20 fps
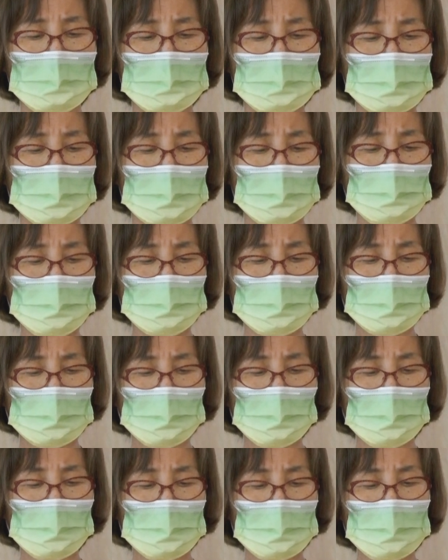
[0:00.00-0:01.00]
使
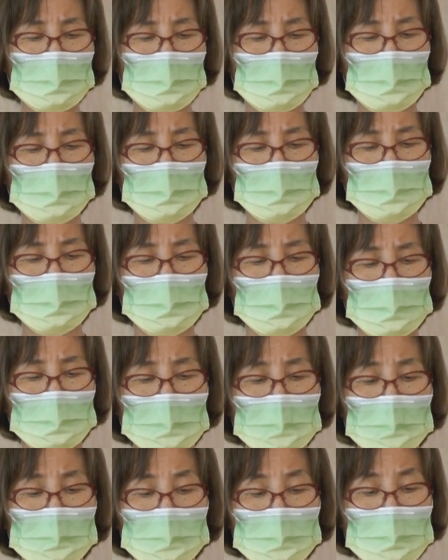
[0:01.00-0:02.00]
水回流，
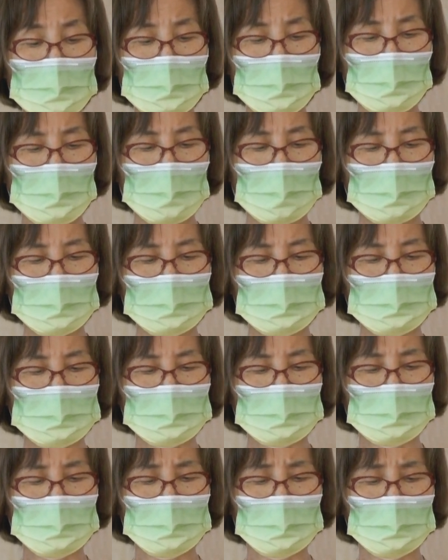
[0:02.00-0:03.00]
淹没埃
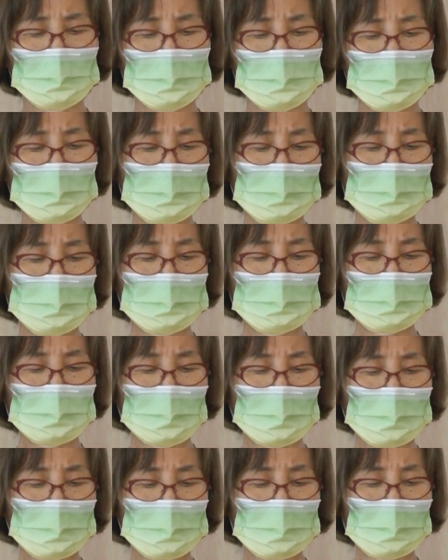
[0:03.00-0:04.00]
及人，
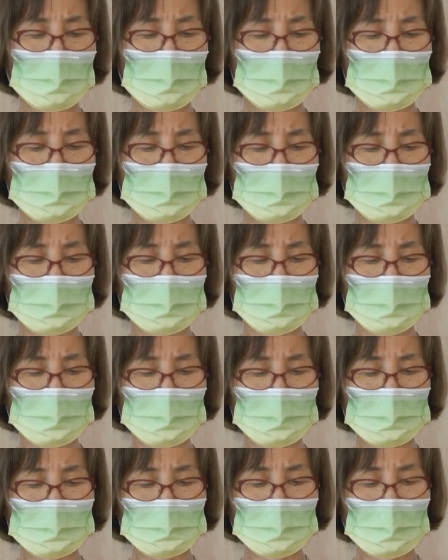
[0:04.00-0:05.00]
向他们
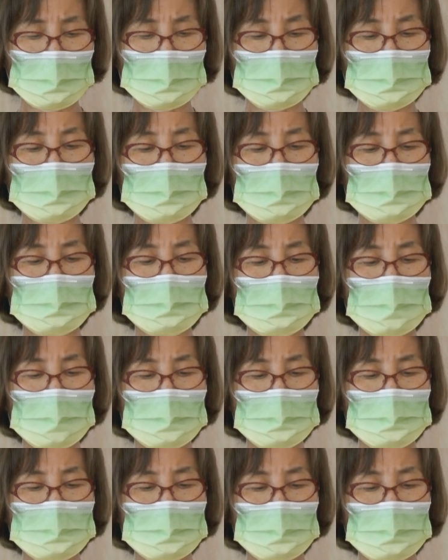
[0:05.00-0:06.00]
和他们的
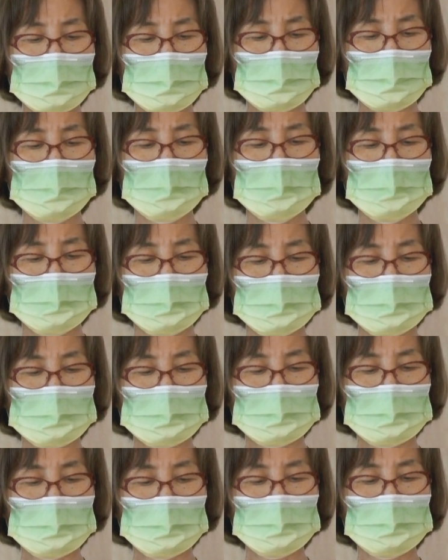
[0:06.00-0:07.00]
战车以
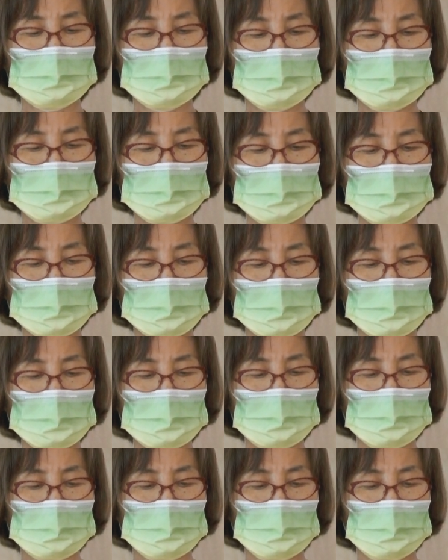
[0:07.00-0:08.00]
及祭
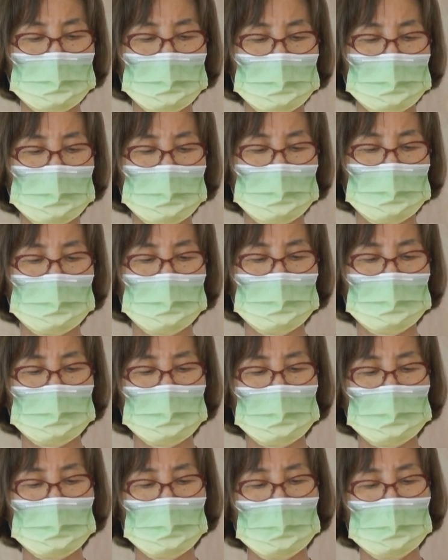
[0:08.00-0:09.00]

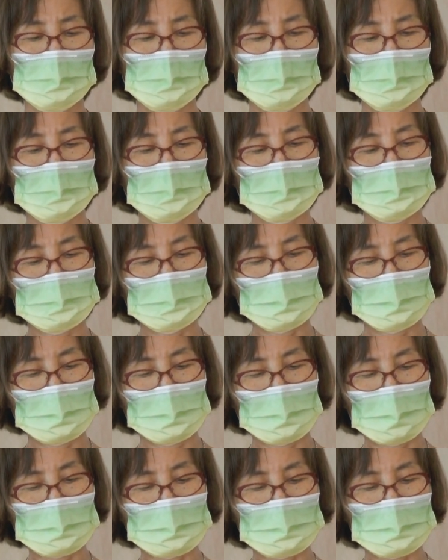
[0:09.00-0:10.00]
兵。”天
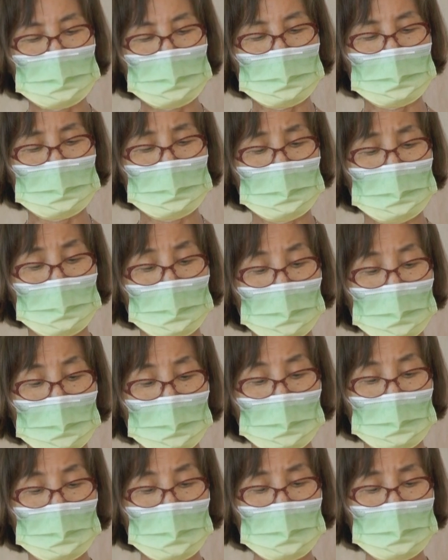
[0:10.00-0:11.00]
亮时，
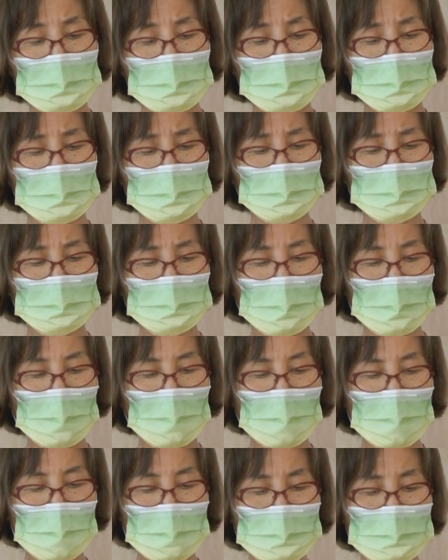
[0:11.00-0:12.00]
梅瑟向
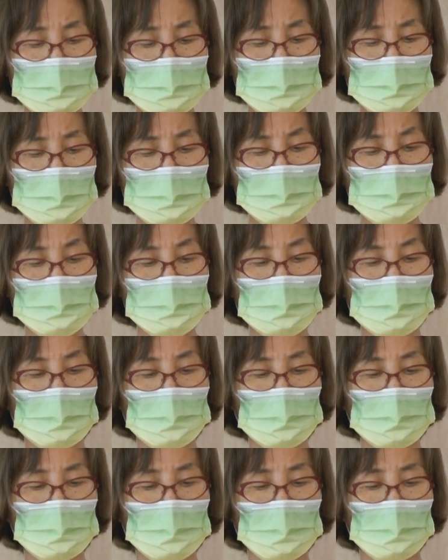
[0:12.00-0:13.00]
海伸手，
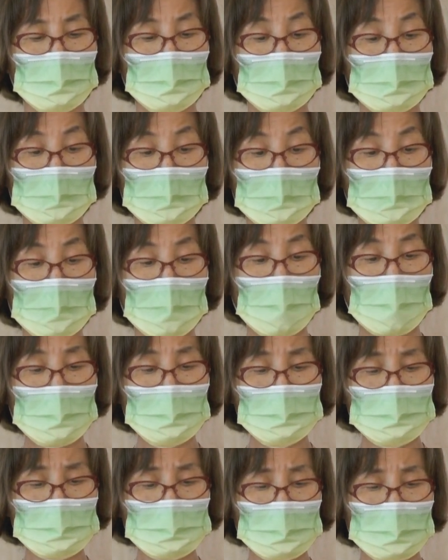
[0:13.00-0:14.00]

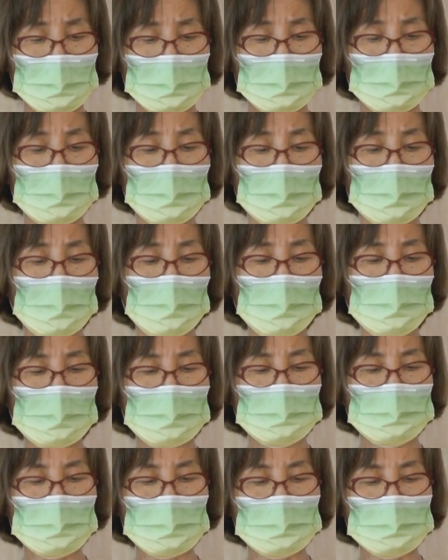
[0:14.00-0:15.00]
海水流
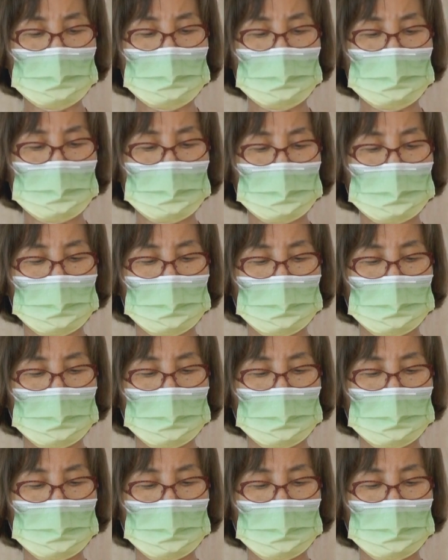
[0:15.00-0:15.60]
回原处，